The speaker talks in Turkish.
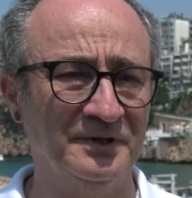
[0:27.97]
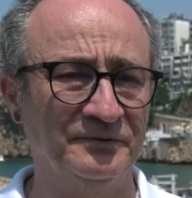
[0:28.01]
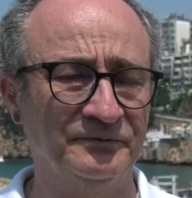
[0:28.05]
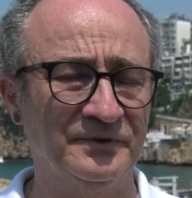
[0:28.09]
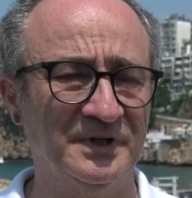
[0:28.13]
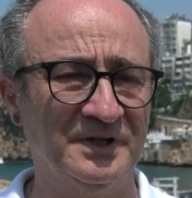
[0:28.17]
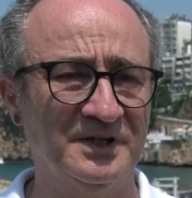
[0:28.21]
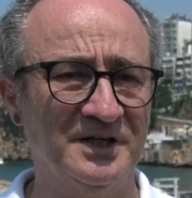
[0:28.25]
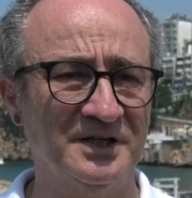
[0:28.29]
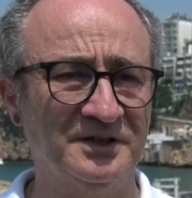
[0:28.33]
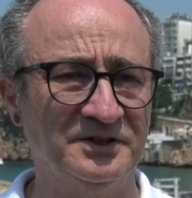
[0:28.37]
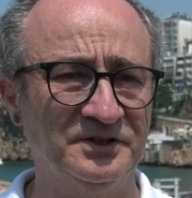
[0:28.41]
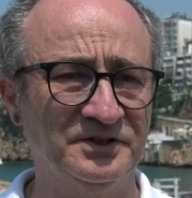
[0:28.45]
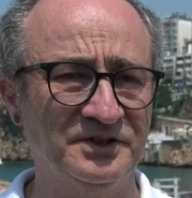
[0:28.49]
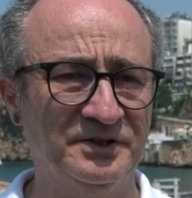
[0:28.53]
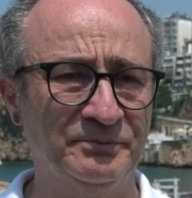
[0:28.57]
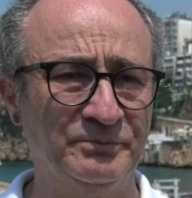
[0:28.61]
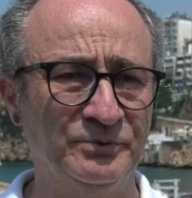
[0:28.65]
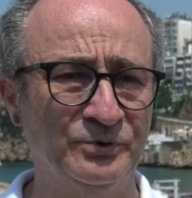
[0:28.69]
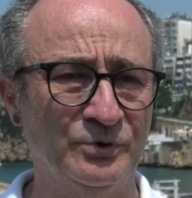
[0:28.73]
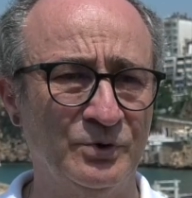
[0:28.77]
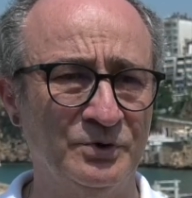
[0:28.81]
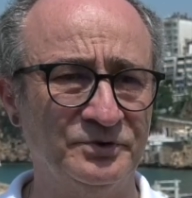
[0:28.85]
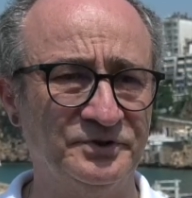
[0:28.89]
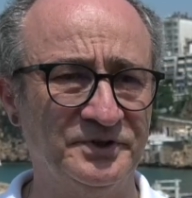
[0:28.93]
Fakat
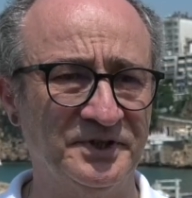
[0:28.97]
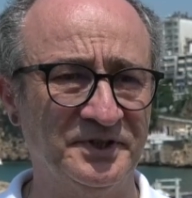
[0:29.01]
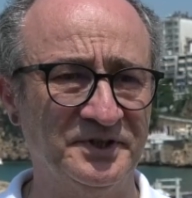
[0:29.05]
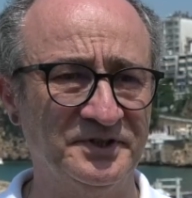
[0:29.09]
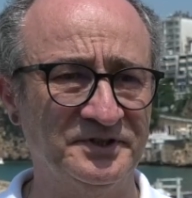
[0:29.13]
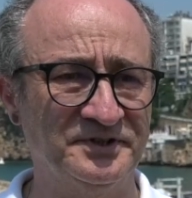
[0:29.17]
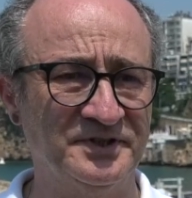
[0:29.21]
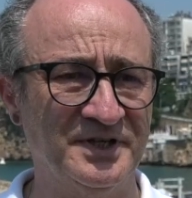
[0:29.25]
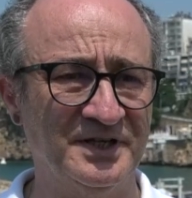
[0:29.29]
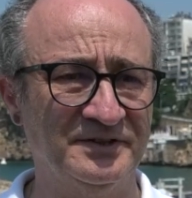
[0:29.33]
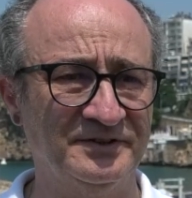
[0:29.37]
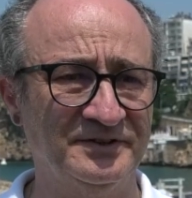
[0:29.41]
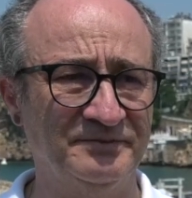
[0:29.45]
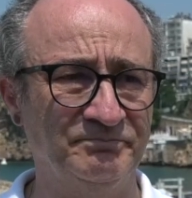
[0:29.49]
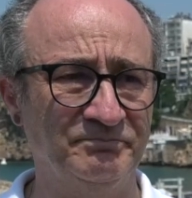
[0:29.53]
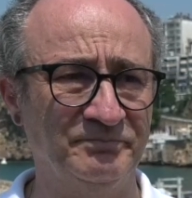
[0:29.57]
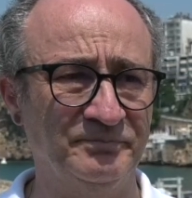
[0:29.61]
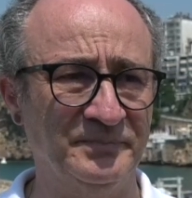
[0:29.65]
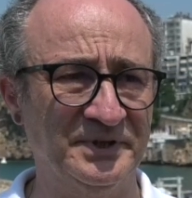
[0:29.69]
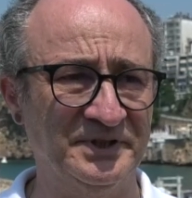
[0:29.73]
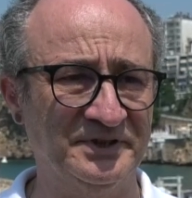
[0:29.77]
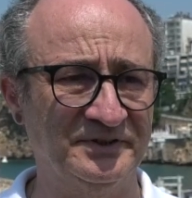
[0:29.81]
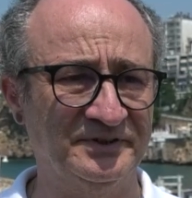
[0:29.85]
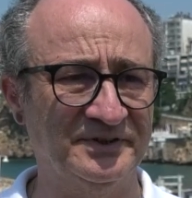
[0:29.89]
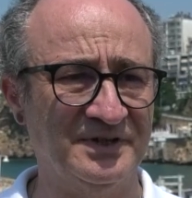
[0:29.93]
2018'den
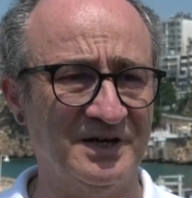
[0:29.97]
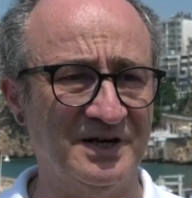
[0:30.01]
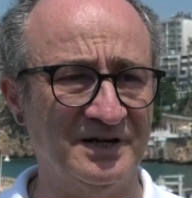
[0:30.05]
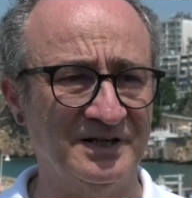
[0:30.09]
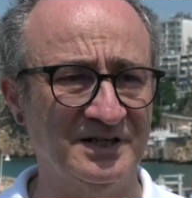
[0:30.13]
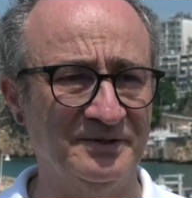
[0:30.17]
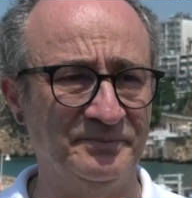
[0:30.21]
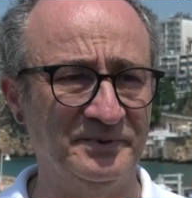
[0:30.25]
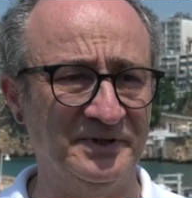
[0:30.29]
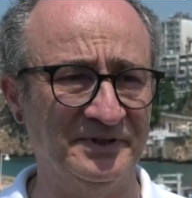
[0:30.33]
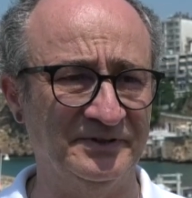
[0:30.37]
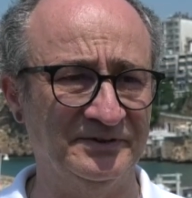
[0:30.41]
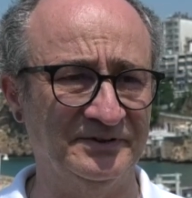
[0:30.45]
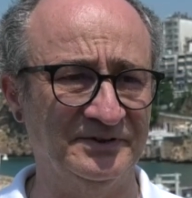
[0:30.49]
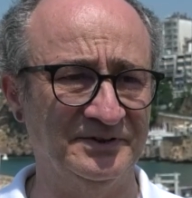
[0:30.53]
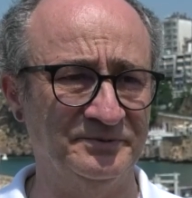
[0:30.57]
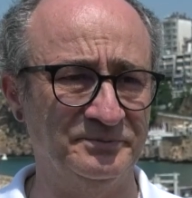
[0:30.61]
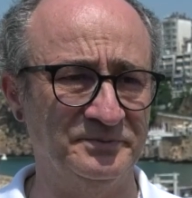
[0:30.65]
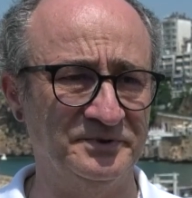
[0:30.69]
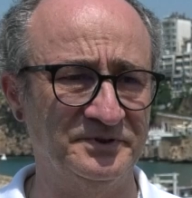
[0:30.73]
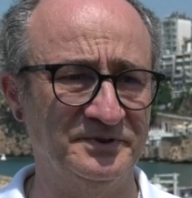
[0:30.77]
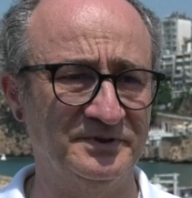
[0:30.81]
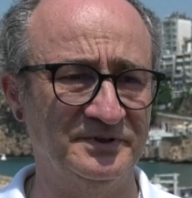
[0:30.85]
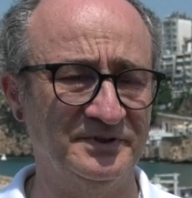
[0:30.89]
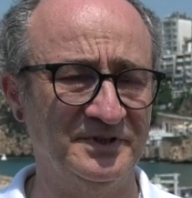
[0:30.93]
beri takip
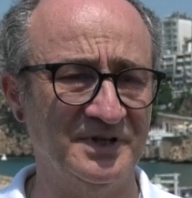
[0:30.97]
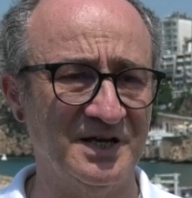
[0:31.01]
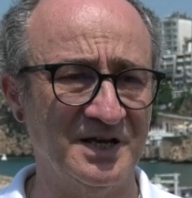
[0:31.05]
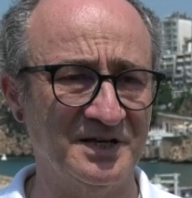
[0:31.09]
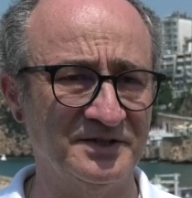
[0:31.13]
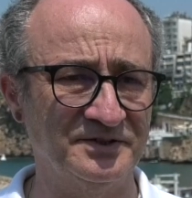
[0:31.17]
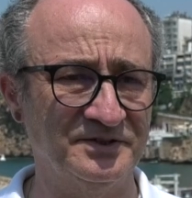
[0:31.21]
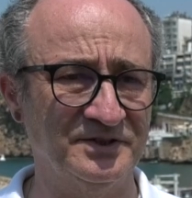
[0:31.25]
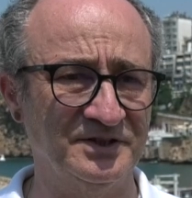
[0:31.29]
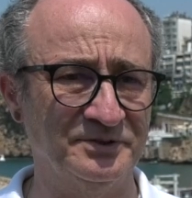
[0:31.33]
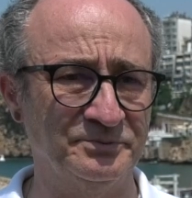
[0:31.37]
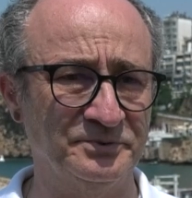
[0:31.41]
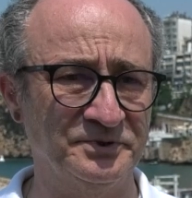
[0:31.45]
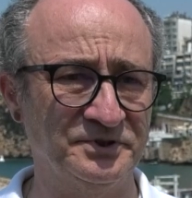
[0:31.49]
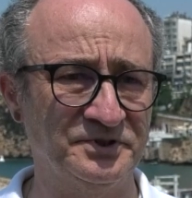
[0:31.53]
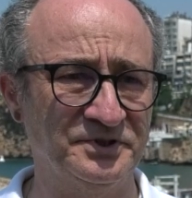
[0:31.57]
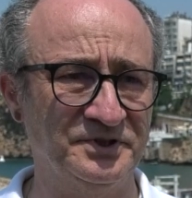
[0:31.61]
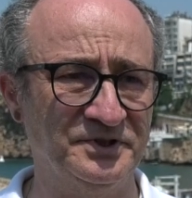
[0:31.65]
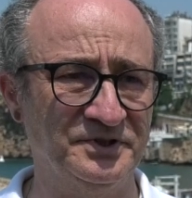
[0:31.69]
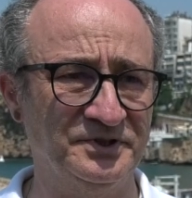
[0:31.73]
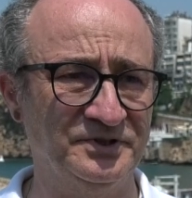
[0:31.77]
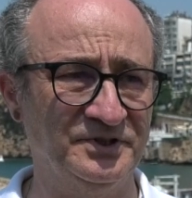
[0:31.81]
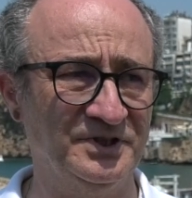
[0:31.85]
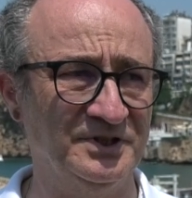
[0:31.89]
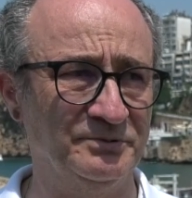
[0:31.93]
ettiğimiz, yazdığımız,
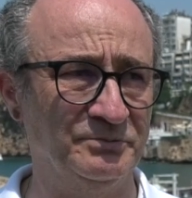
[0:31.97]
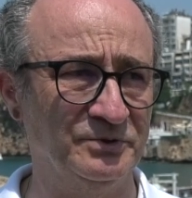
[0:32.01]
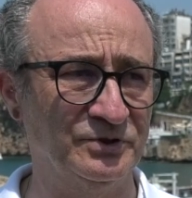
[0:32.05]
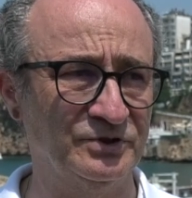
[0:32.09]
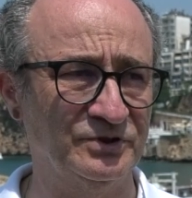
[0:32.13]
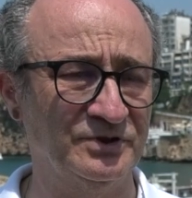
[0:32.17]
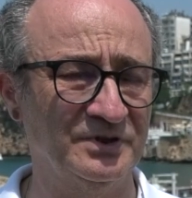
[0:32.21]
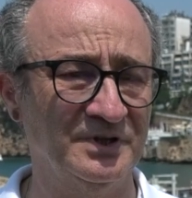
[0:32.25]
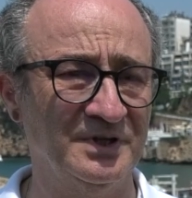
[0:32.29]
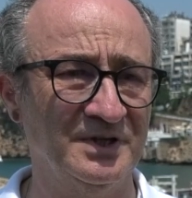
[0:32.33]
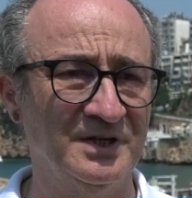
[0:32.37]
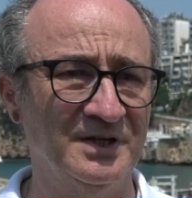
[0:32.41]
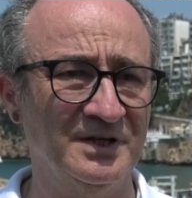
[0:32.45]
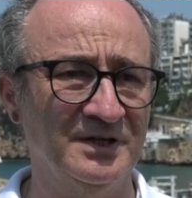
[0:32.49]
çizdiğimiz,